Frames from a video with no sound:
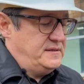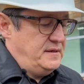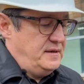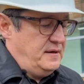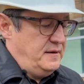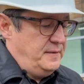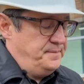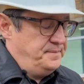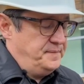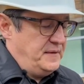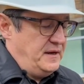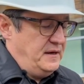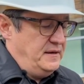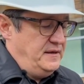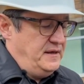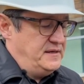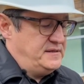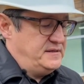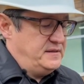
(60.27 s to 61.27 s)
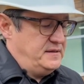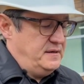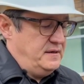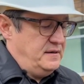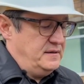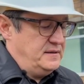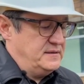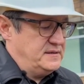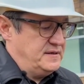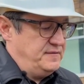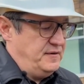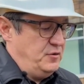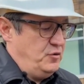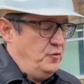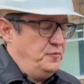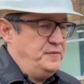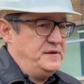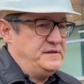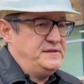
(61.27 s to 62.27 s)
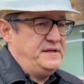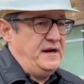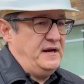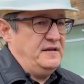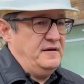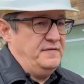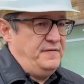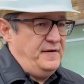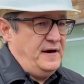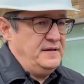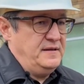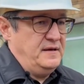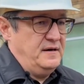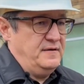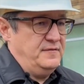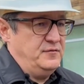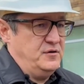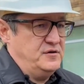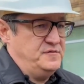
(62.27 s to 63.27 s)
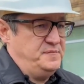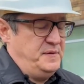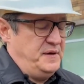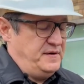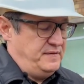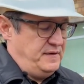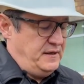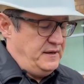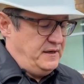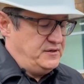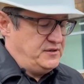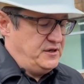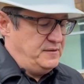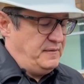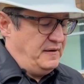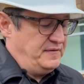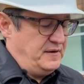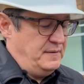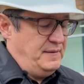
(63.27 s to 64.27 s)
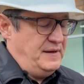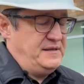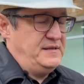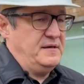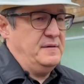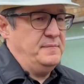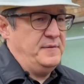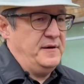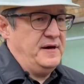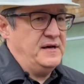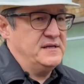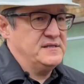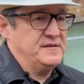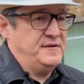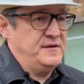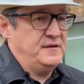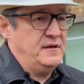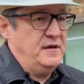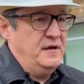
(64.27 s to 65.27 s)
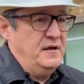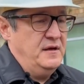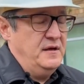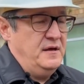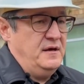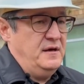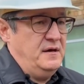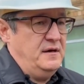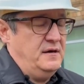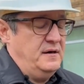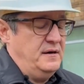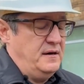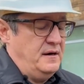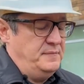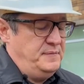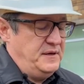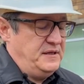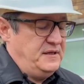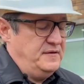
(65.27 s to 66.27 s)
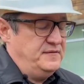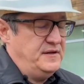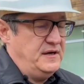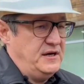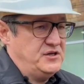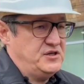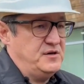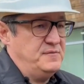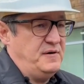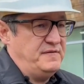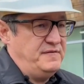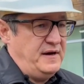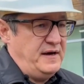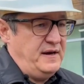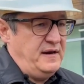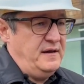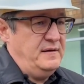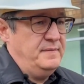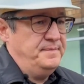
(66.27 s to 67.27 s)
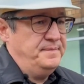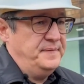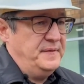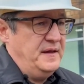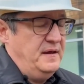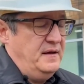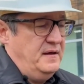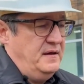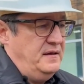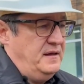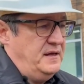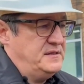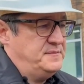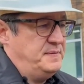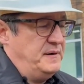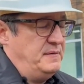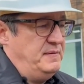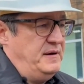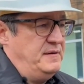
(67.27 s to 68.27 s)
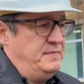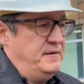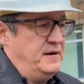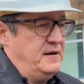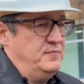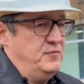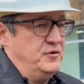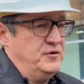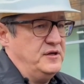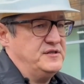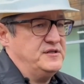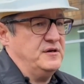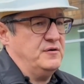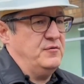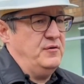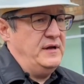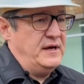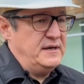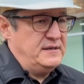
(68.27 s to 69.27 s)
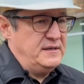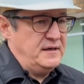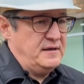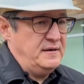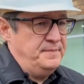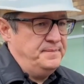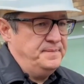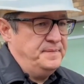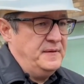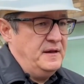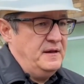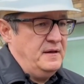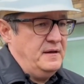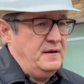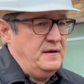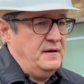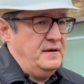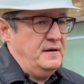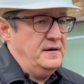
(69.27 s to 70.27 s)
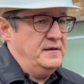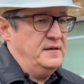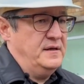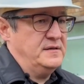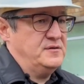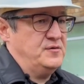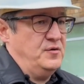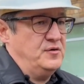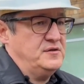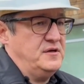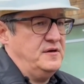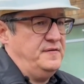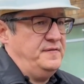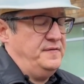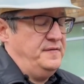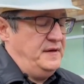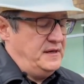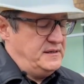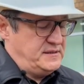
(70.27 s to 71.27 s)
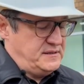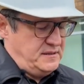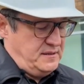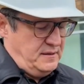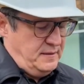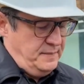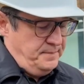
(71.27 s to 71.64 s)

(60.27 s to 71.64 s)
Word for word: э, есть э, совокупность ряда факторов. То есть первое, режим автоматика показывает э, объективно режим аварии. Есть проблема работы циркулярных насосов, есть